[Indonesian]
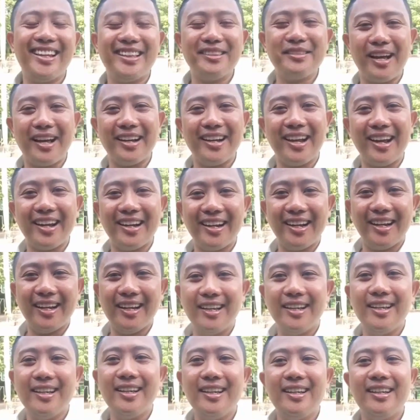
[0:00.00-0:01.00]
itu anak-anak
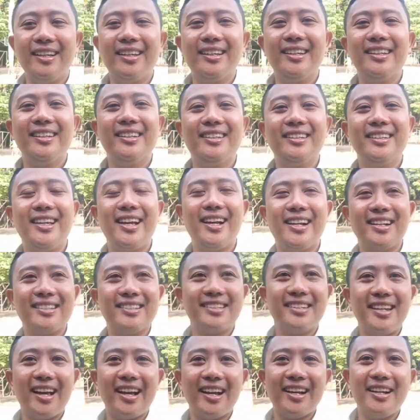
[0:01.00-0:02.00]
yang
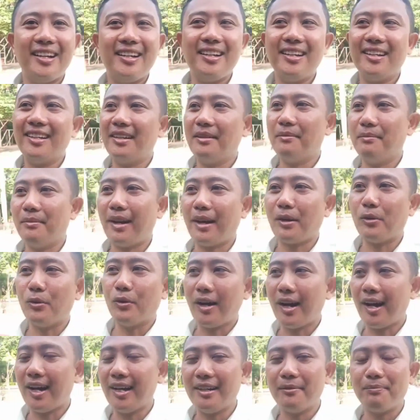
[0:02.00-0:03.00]
sedang
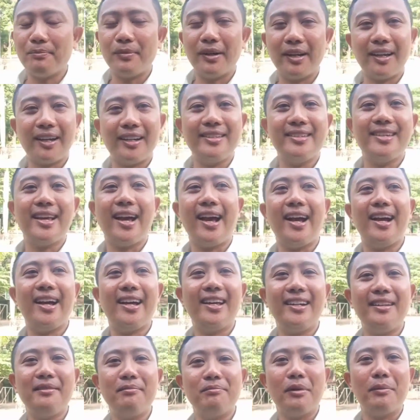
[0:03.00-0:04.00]
melakukan
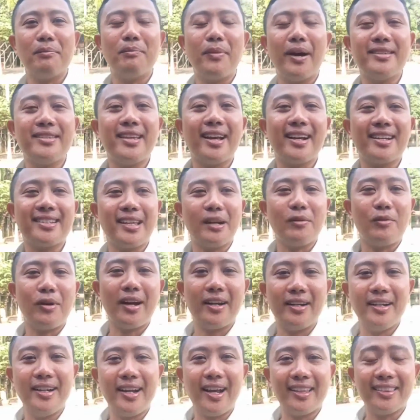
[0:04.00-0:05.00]
pekerjaan membajak sawah
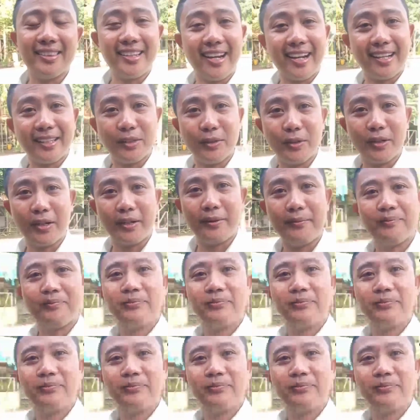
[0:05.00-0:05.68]
dengan traktor.